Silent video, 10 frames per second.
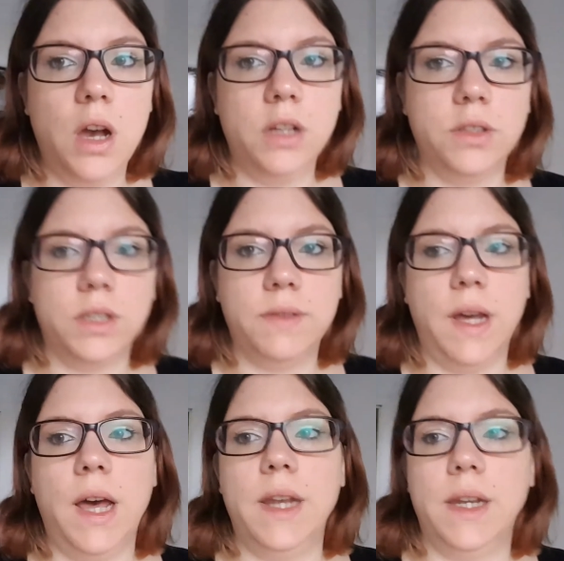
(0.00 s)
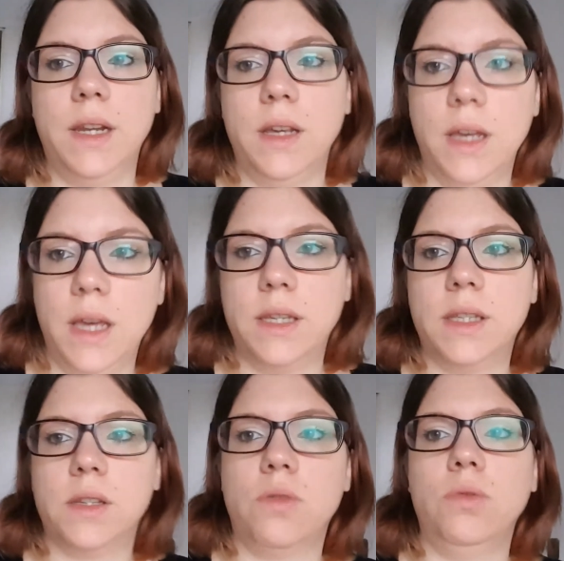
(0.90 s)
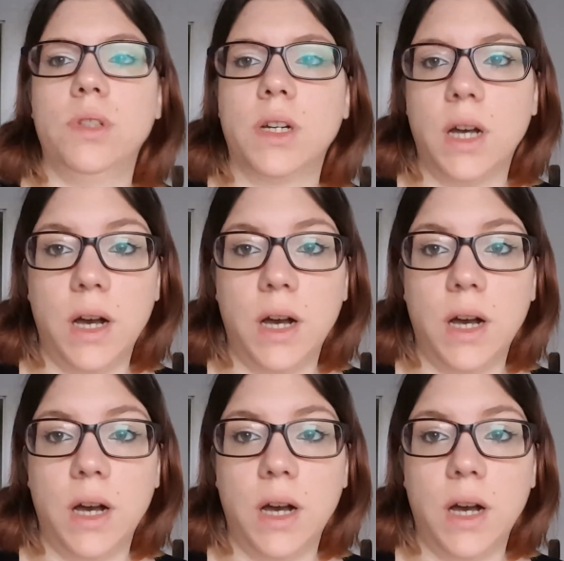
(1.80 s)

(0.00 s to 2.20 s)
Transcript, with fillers: Also es war ein echt großer,